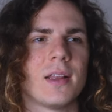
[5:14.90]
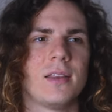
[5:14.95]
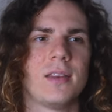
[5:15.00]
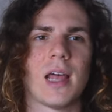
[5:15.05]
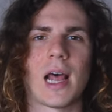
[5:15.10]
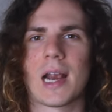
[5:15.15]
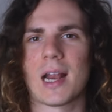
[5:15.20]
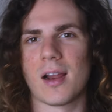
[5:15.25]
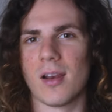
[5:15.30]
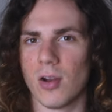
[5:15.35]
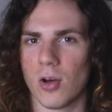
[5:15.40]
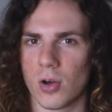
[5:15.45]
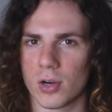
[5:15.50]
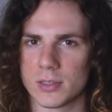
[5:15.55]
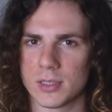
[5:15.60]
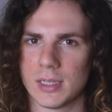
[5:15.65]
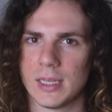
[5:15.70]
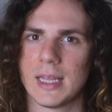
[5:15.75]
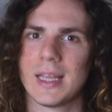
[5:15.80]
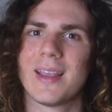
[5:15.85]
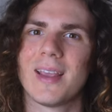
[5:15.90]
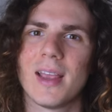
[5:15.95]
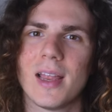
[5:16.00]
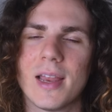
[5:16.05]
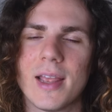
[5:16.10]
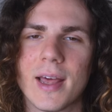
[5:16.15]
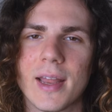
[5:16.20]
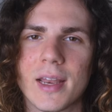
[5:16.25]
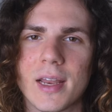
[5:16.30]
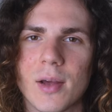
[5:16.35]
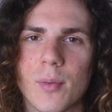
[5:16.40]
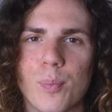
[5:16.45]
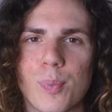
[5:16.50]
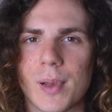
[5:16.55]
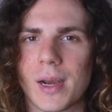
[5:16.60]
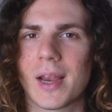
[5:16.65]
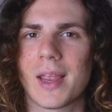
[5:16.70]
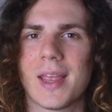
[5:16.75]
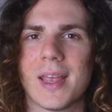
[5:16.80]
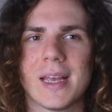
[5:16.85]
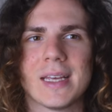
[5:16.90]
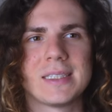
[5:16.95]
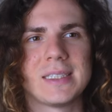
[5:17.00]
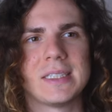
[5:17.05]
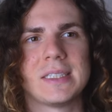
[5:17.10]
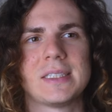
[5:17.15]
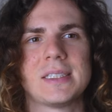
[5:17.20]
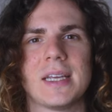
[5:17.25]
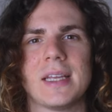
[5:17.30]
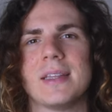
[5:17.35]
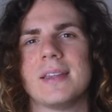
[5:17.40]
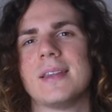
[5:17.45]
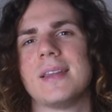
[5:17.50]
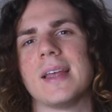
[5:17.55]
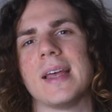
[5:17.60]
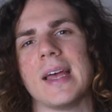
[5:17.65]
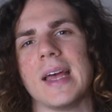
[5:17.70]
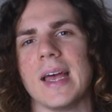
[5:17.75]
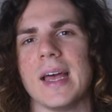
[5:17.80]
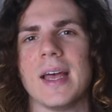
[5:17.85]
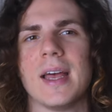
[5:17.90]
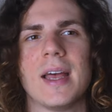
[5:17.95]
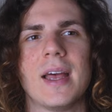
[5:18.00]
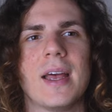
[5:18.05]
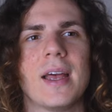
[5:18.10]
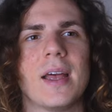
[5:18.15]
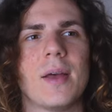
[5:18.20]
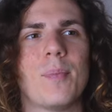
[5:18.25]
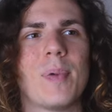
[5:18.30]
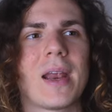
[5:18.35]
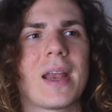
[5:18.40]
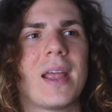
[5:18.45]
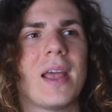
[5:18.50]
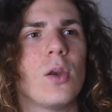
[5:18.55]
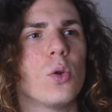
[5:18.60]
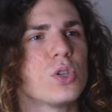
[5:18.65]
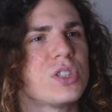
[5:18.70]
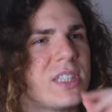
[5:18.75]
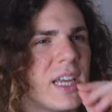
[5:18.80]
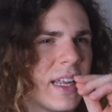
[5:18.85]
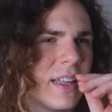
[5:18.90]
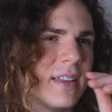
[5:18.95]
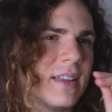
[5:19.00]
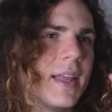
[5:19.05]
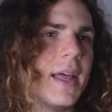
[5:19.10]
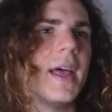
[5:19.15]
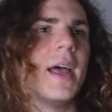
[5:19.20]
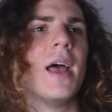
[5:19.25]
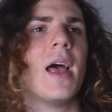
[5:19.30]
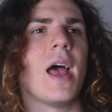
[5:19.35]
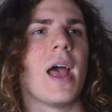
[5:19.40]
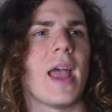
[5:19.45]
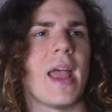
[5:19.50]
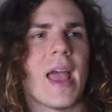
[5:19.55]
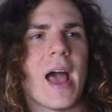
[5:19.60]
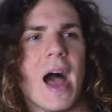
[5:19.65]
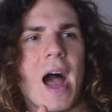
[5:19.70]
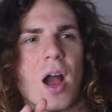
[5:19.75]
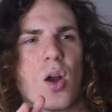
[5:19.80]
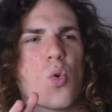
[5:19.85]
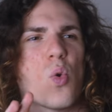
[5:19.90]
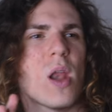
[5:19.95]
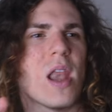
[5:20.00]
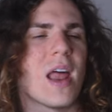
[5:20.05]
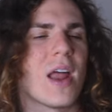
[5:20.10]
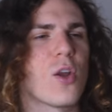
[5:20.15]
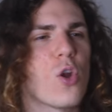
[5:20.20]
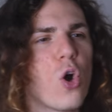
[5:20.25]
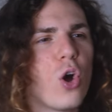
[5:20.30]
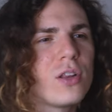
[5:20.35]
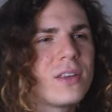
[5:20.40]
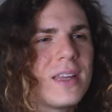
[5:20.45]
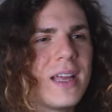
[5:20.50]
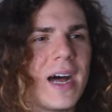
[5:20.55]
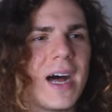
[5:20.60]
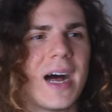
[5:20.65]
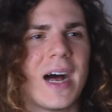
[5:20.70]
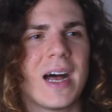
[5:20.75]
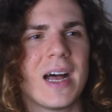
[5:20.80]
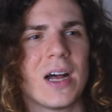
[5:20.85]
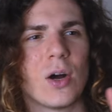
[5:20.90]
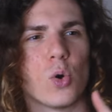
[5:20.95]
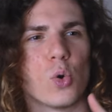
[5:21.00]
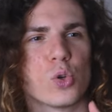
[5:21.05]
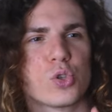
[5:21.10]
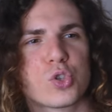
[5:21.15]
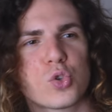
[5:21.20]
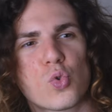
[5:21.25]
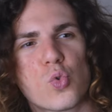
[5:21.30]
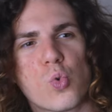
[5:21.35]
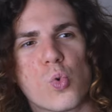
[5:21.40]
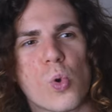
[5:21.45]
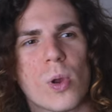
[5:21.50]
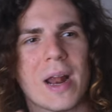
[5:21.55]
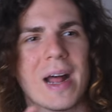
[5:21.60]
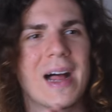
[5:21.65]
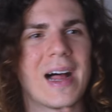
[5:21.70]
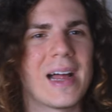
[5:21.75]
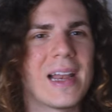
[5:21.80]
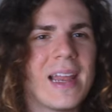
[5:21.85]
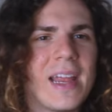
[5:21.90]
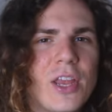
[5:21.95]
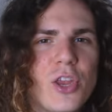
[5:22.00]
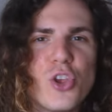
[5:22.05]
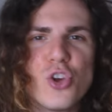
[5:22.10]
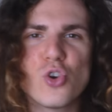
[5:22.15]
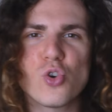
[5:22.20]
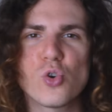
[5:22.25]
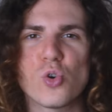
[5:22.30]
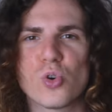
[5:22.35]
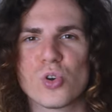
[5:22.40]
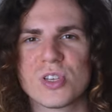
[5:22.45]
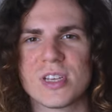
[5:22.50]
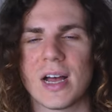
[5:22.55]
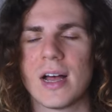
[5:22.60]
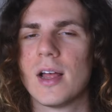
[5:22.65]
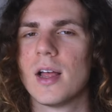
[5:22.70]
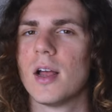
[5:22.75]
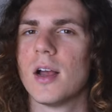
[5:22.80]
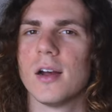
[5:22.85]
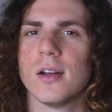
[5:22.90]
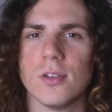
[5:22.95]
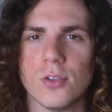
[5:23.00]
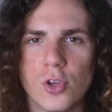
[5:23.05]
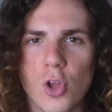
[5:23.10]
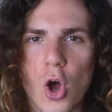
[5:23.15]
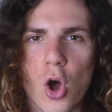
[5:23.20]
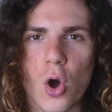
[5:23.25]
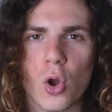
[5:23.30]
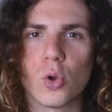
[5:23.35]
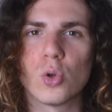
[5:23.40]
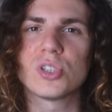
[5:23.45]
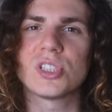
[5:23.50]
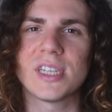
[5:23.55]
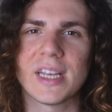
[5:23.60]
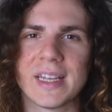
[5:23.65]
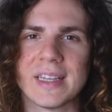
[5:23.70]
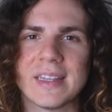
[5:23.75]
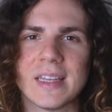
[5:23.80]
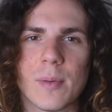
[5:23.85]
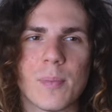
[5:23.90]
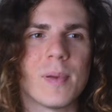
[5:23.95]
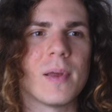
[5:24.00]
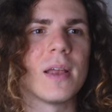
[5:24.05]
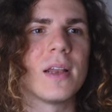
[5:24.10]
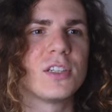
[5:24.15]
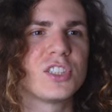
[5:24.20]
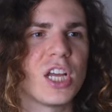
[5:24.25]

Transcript: Dark Lord di Killian perché si sente perché lo sente e ha quella nota oscura, legnosa, No, lo sente, per...